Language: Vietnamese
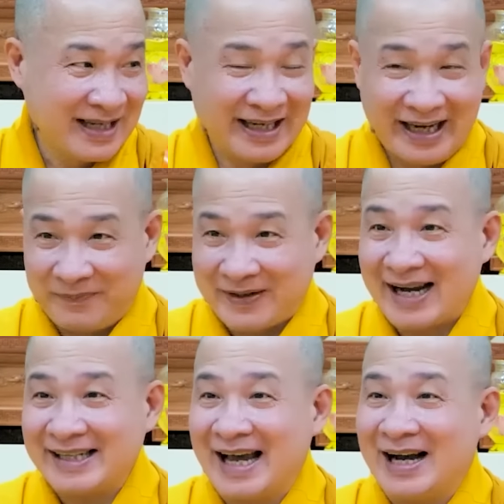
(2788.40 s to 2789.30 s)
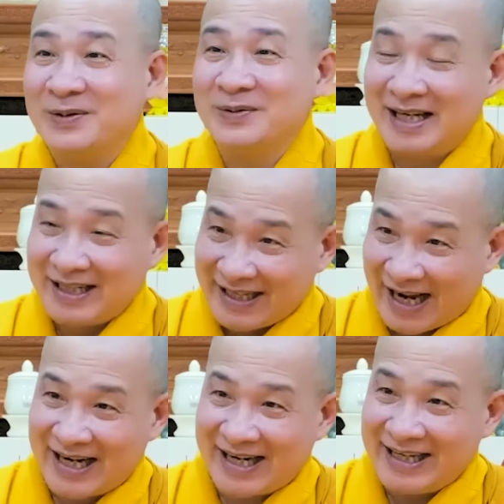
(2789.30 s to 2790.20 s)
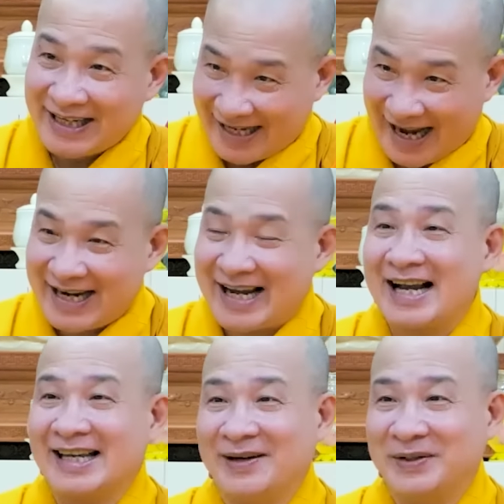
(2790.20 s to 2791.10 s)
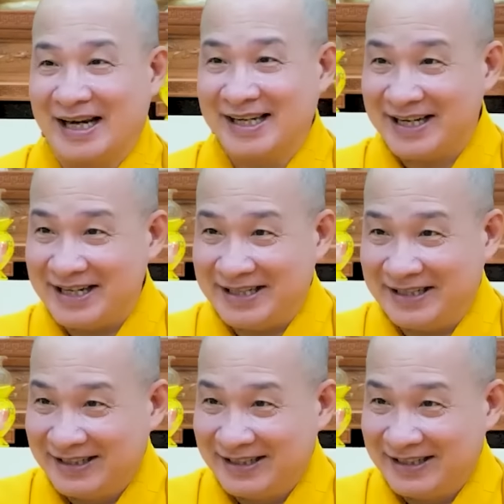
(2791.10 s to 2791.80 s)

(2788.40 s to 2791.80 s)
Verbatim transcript: nghiệp khác nhau, nhìn nhận kiến giải khác nhau về cảnh giới.